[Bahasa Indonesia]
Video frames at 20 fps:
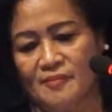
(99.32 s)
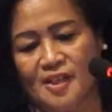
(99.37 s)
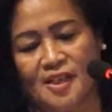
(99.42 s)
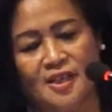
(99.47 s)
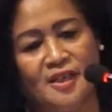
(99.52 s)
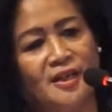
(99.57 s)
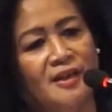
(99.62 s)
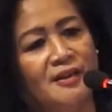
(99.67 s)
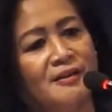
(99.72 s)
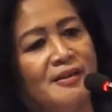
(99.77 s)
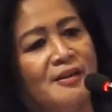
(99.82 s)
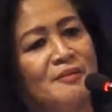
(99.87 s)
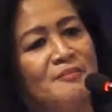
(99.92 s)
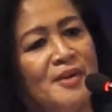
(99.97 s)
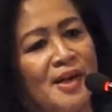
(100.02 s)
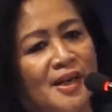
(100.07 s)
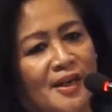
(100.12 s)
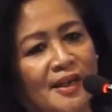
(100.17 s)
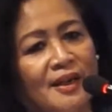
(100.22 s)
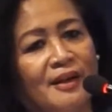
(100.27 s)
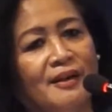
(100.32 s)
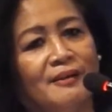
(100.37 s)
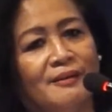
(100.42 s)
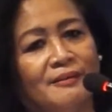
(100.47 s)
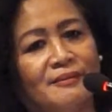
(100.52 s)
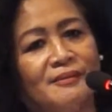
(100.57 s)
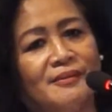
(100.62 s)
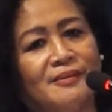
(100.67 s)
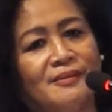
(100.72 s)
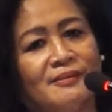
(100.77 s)
Jadi kembali
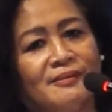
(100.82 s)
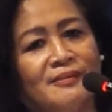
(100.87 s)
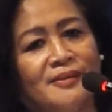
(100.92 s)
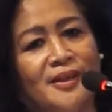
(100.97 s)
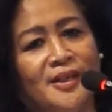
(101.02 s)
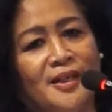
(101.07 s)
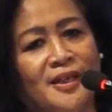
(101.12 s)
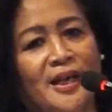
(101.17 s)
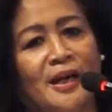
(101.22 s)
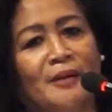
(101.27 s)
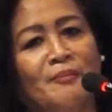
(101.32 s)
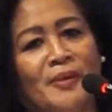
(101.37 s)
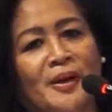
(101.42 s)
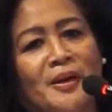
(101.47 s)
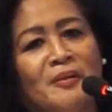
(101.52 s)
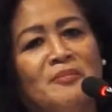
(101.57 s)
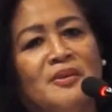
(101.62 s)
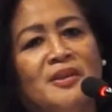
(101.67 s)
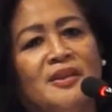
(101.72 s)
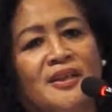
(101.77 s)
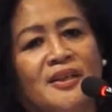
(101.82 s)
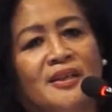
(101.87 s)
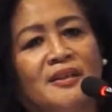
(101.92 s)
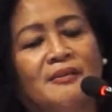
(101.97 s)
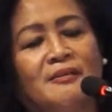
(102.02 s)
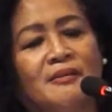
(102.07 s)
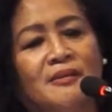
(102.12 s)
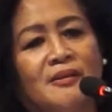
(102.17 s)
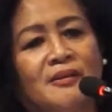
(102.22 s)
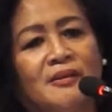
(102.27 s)
ini yang paling
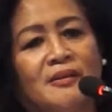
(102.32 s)
penting.